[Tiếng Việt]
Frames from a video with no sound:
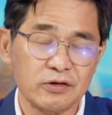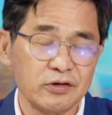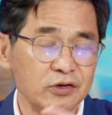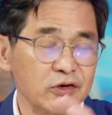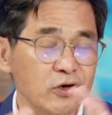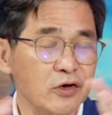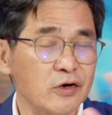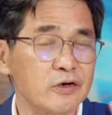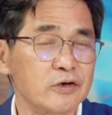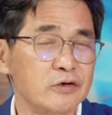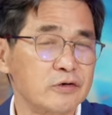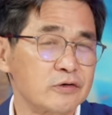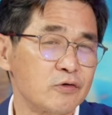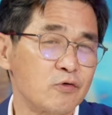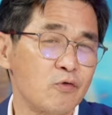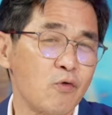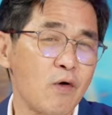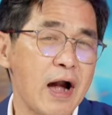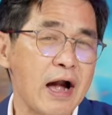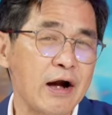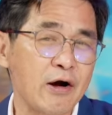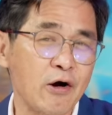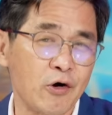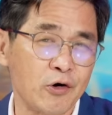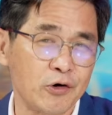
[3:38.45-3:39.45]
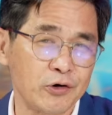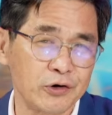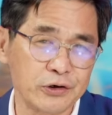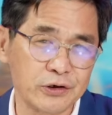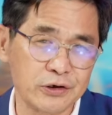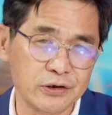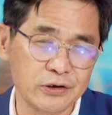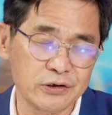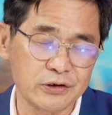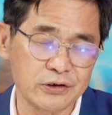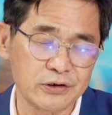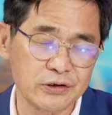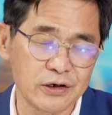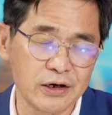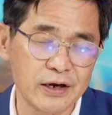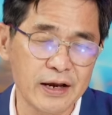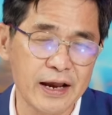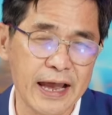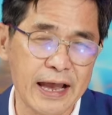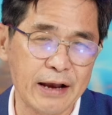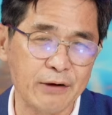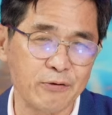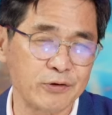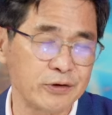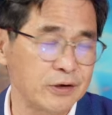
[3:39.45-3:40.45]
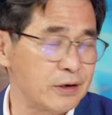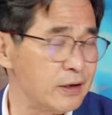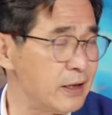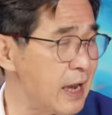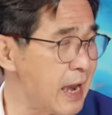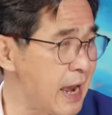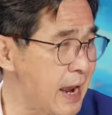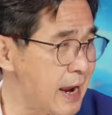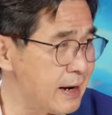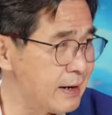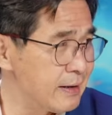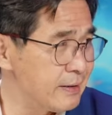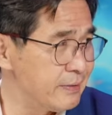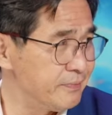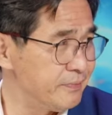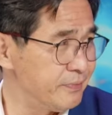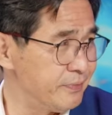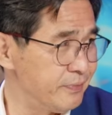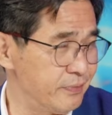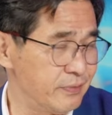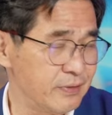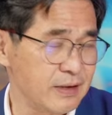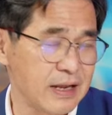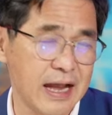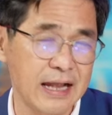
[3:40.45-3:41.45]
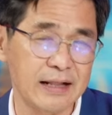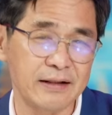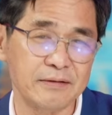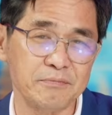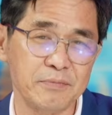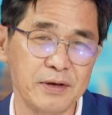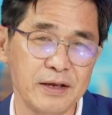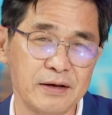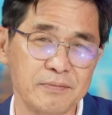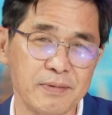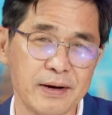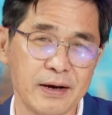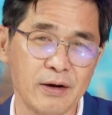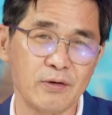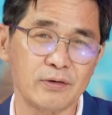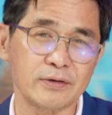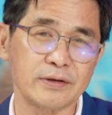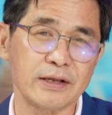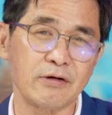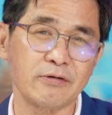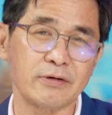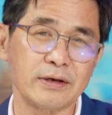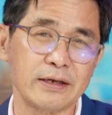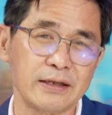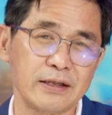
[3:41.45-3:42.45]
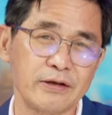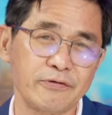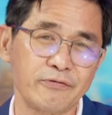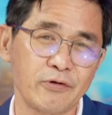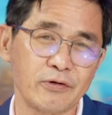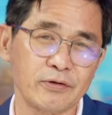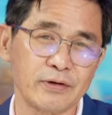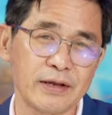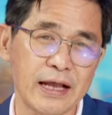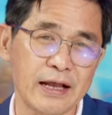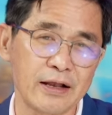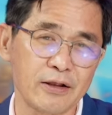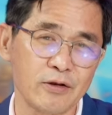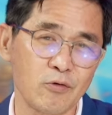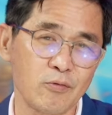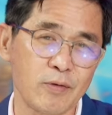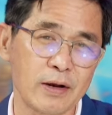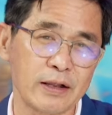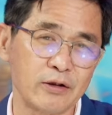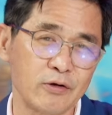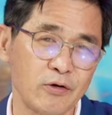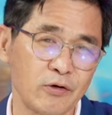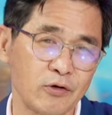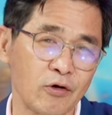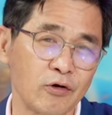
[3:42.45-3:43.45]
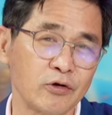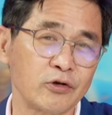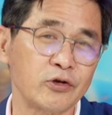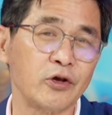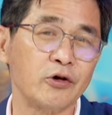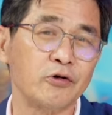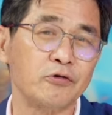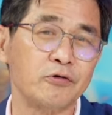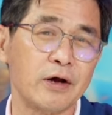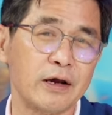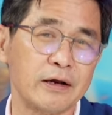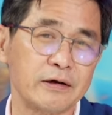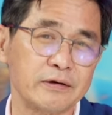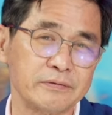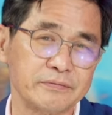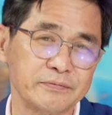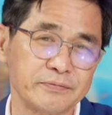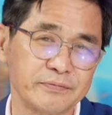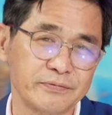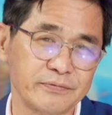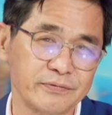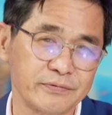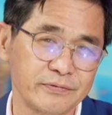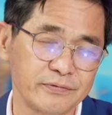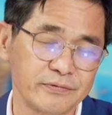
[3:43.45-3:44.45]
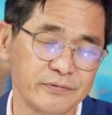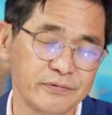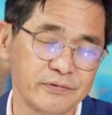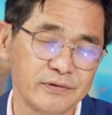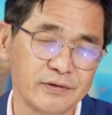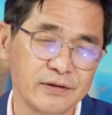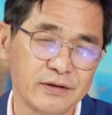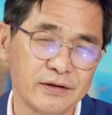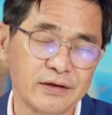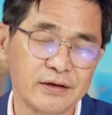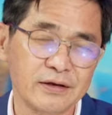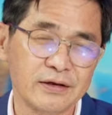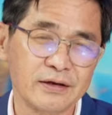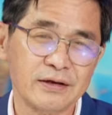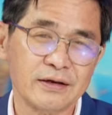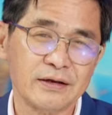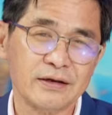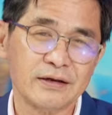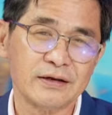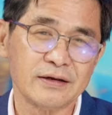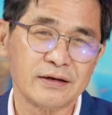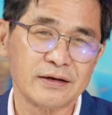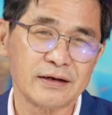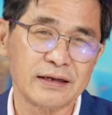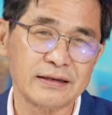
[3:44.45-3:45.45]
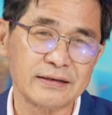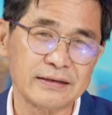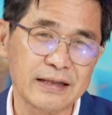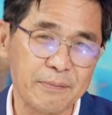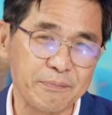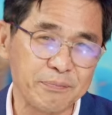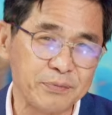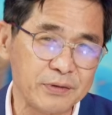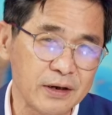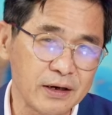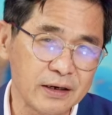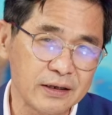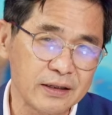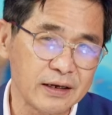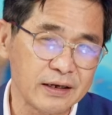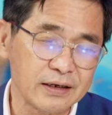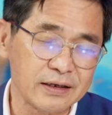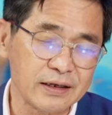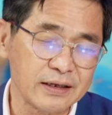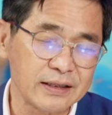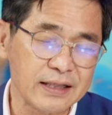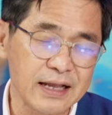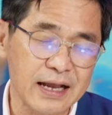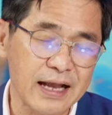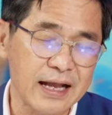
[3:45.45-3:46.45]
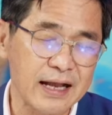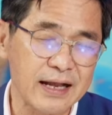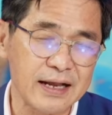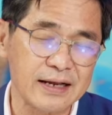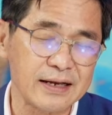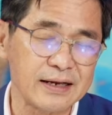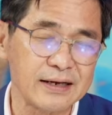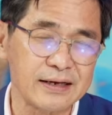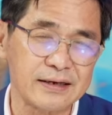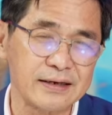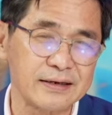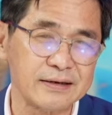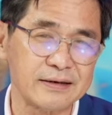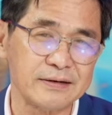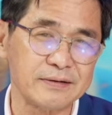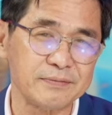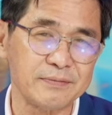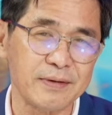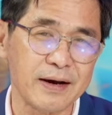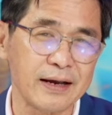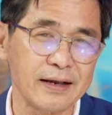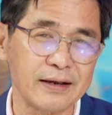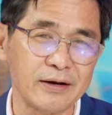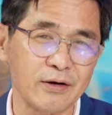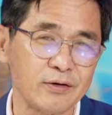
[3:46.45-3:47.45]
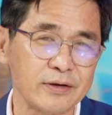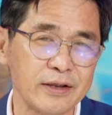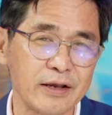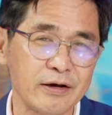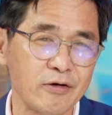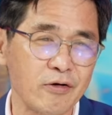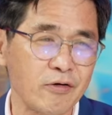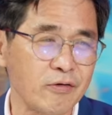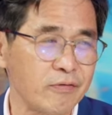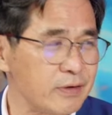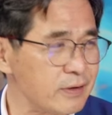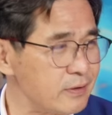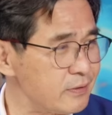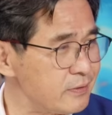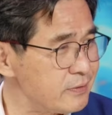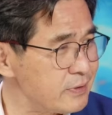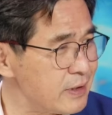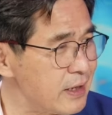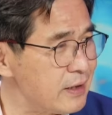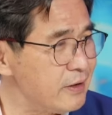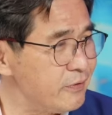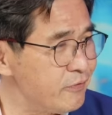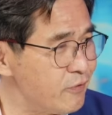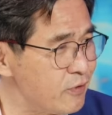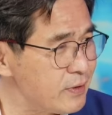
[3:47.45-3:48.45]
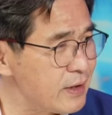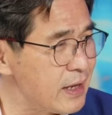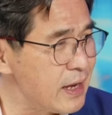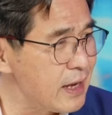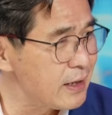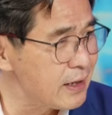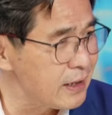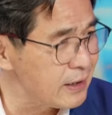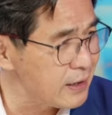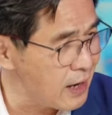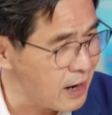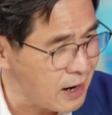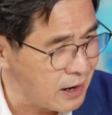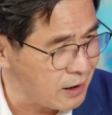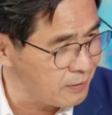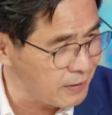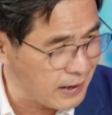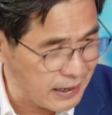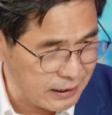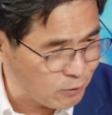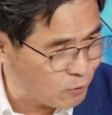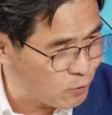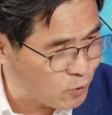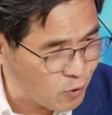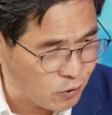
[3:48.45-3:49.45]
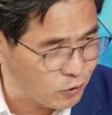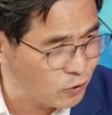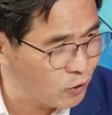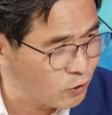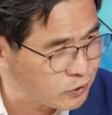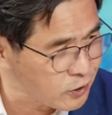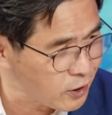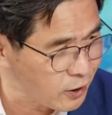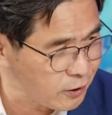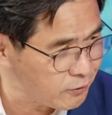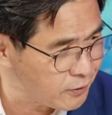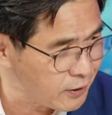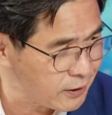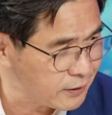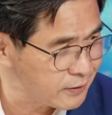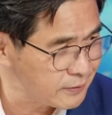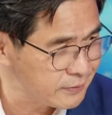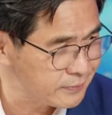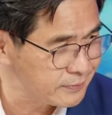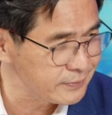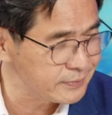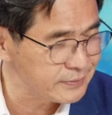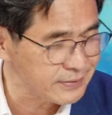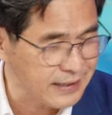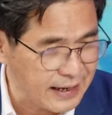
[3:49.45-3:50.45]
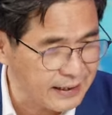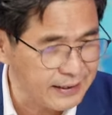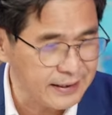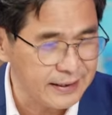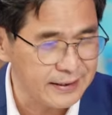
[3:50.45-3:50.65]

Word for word: vượt qua khỏi giới hạn của thời gian yeah, anh yeah. biết bài Hotel California lúc anh còn nhỏ xíu á anh tập chơi đàn guitar bài Hotel California cái thời anh cũng còn nhỏ xíu á